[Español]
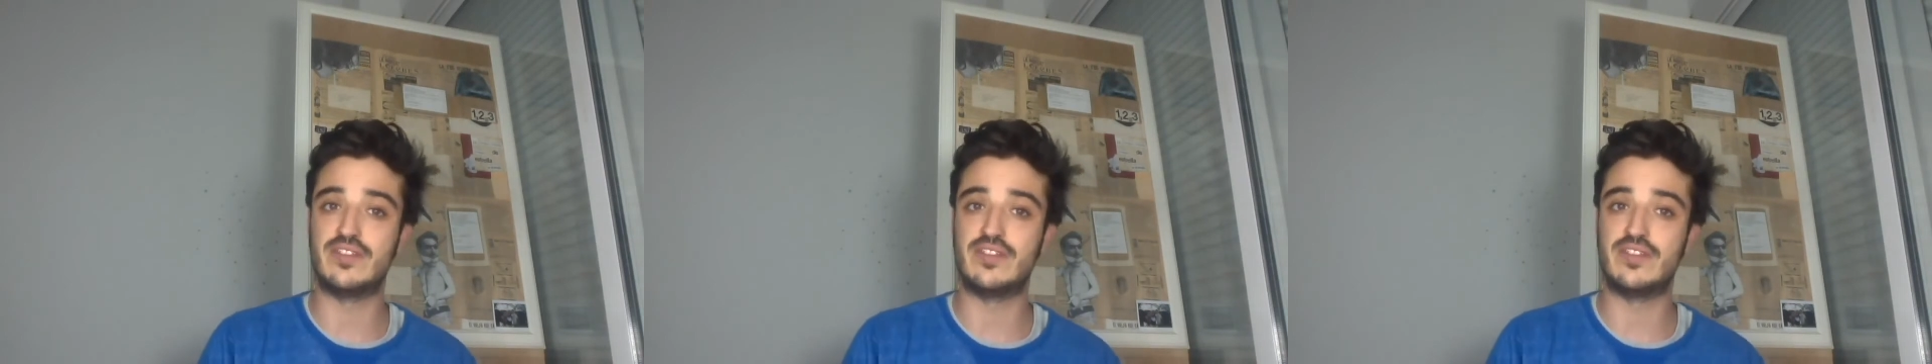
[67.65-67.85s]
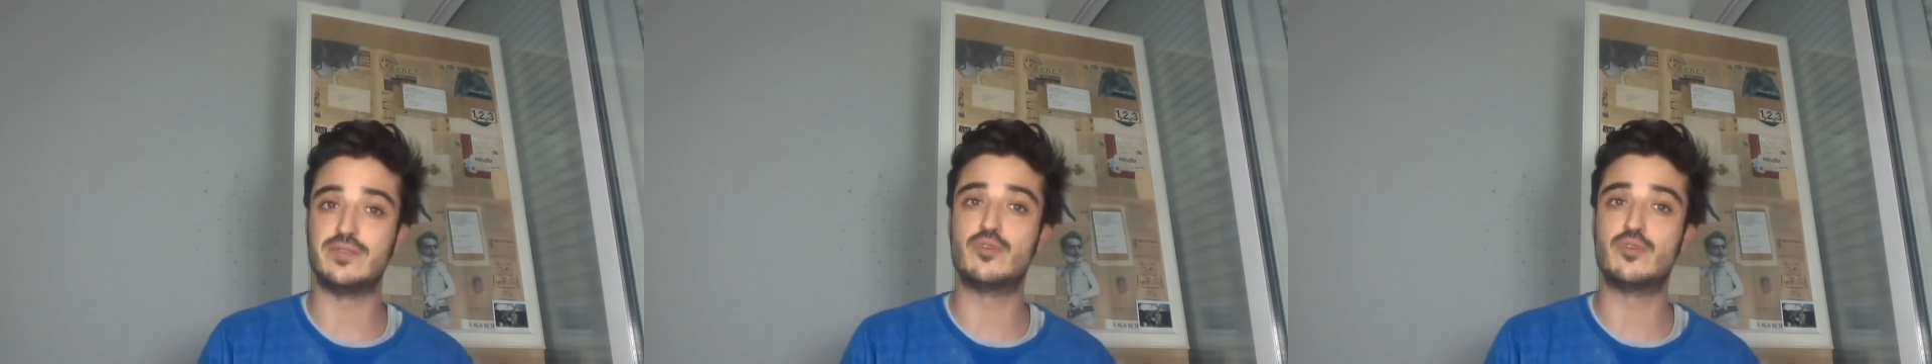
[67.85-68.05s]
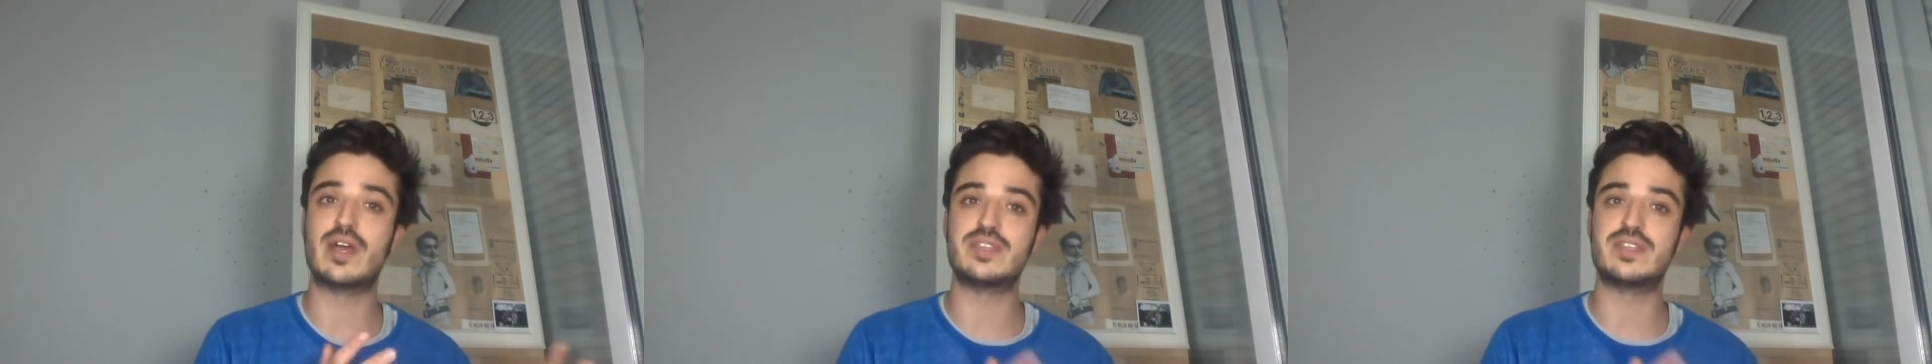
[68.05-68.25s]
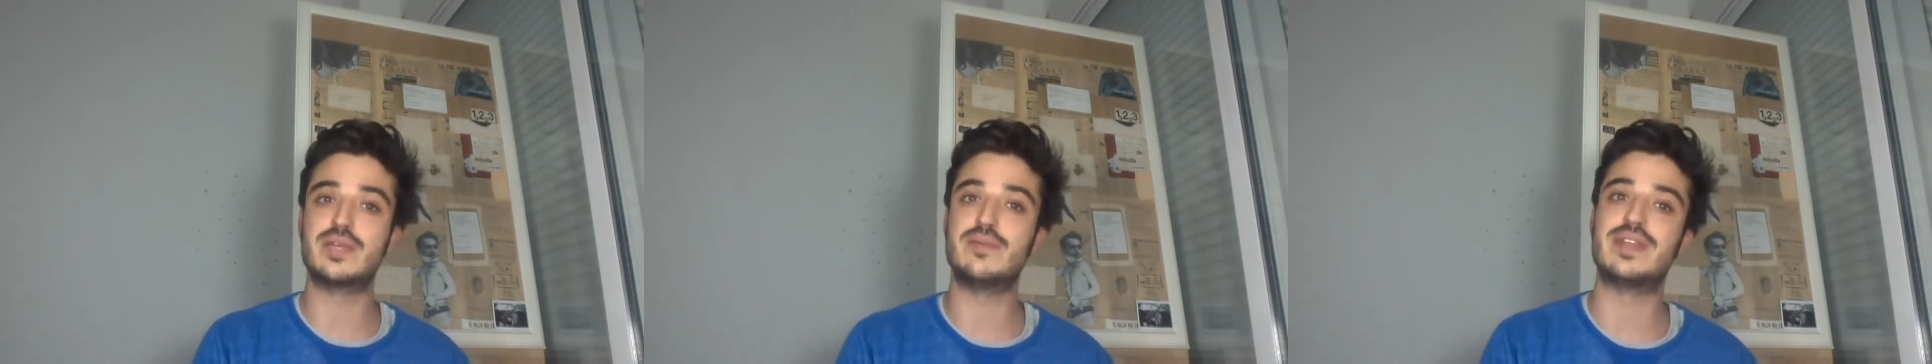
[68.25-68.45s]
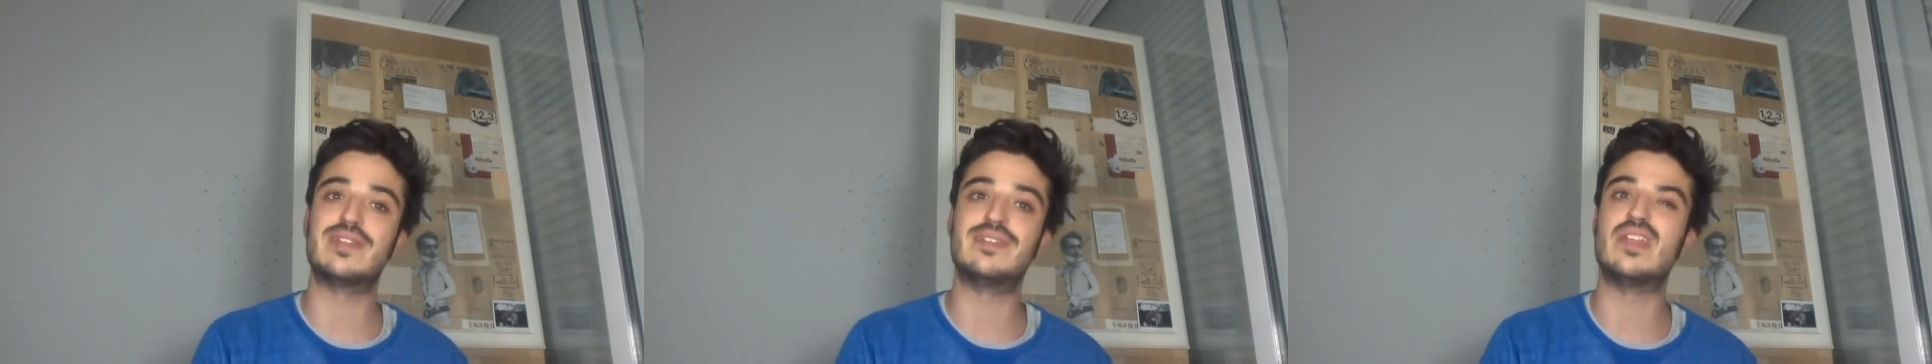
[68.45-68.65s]
Facebook Ads que
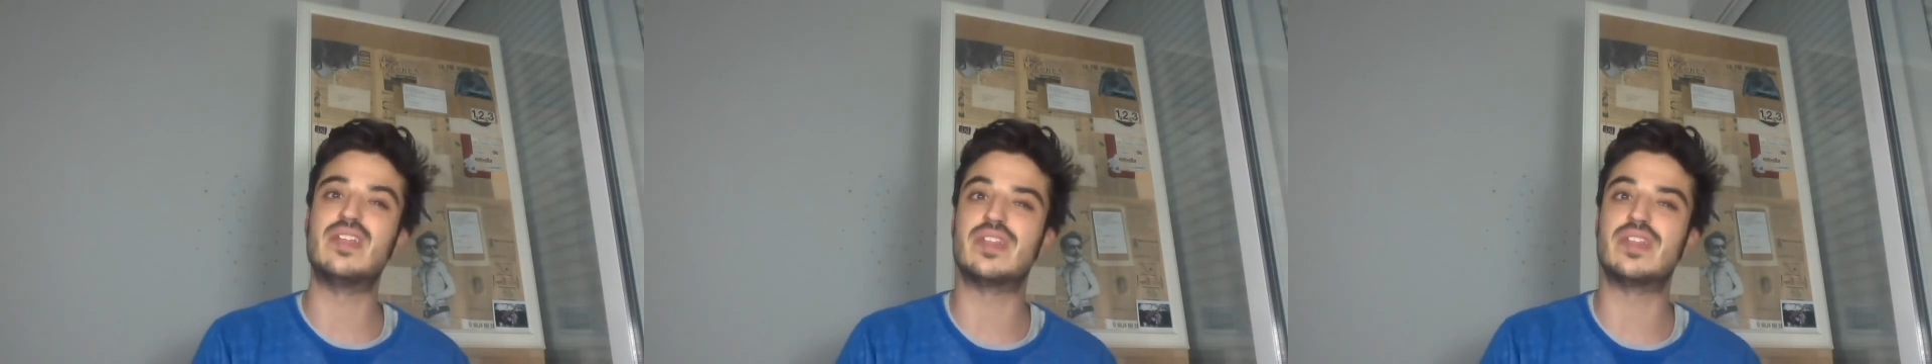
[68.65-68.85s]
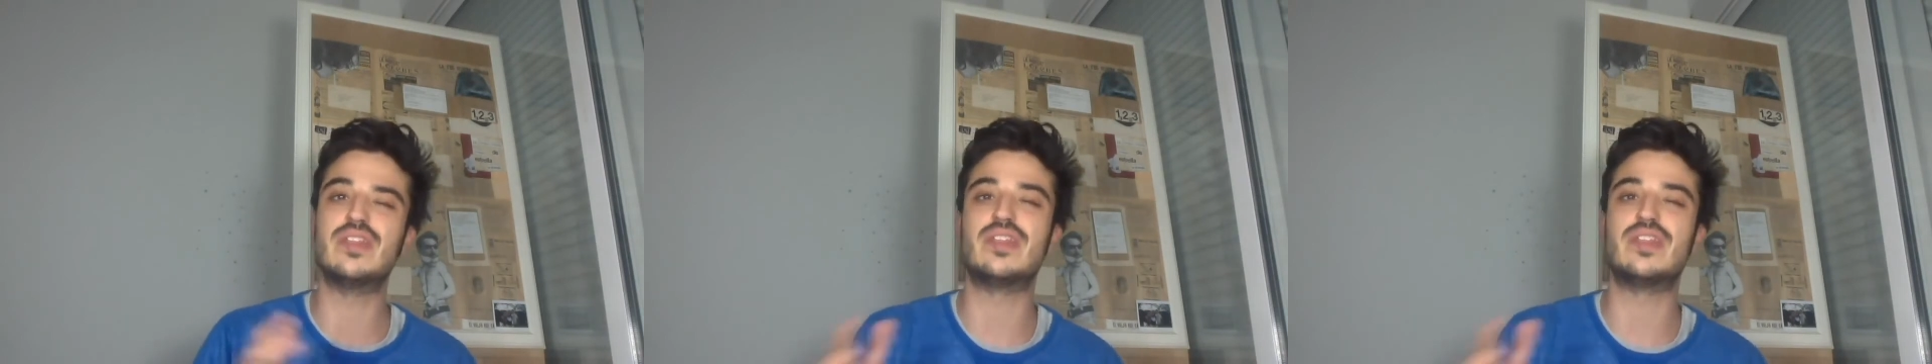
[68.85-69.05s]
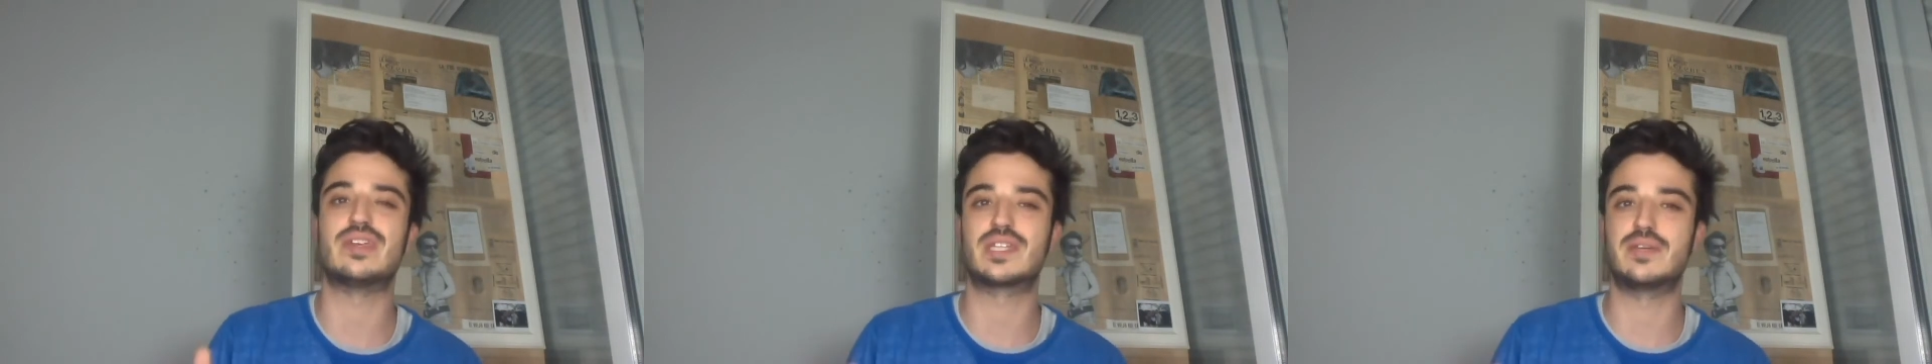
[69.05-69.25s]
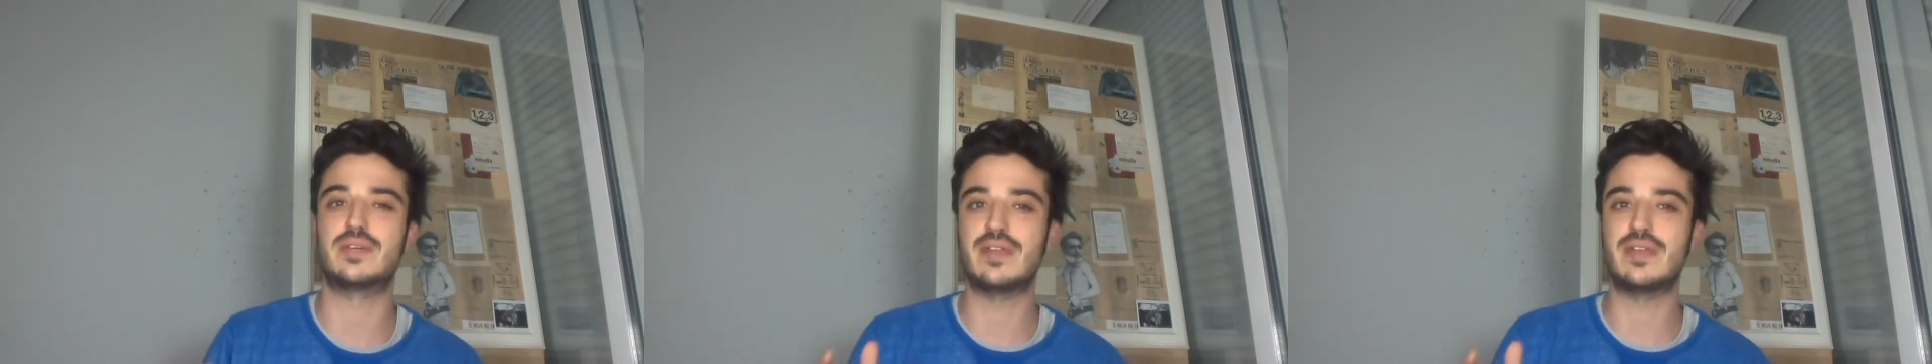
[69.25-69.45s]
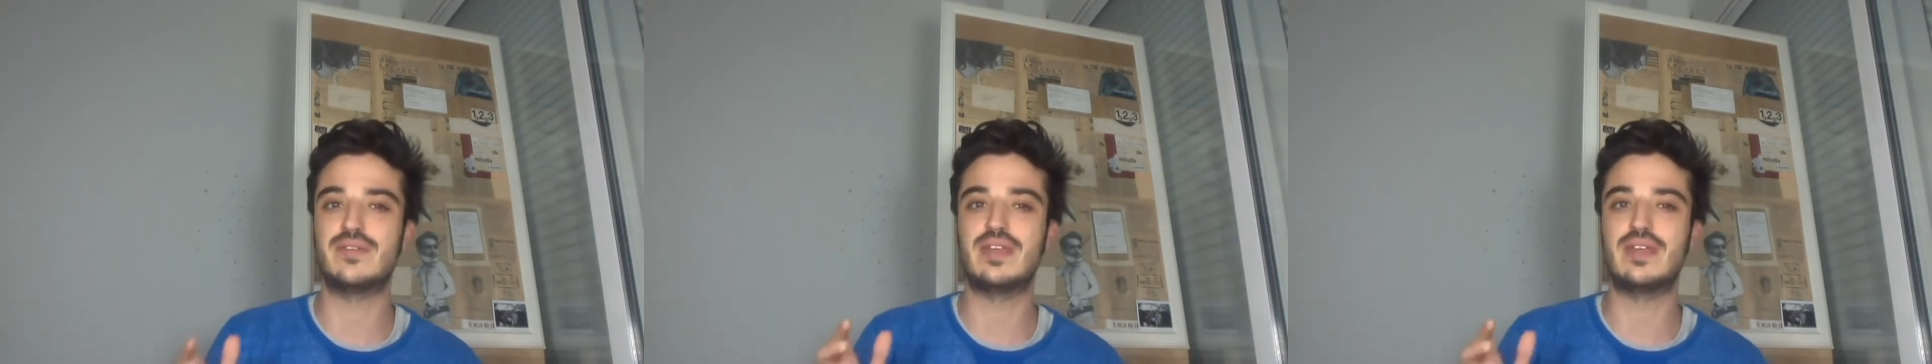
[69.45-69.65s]
venían de ciencias, que
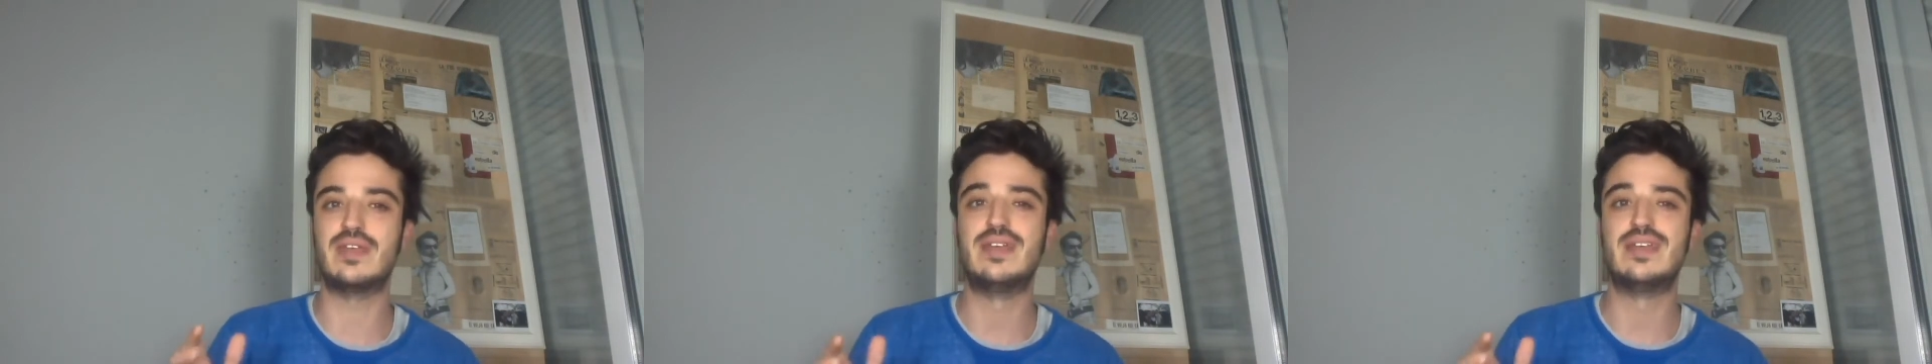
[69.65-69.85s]
venían de,